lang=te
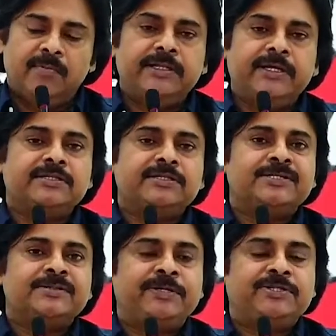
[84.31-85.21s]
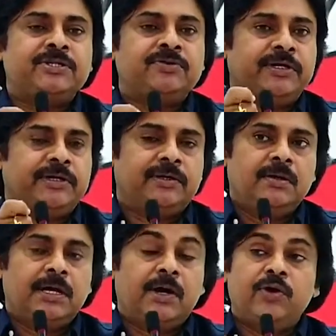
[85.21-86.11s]
మా దగ్గర చాలా స్పష్టమైన
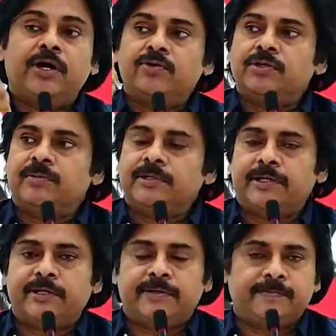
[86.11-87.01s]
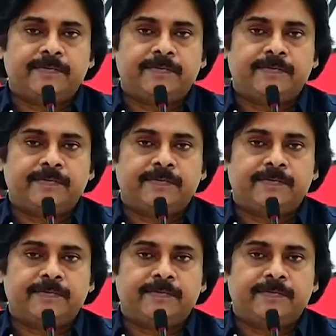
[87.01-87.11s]
అవగాహన ఉంది మన దగ్గర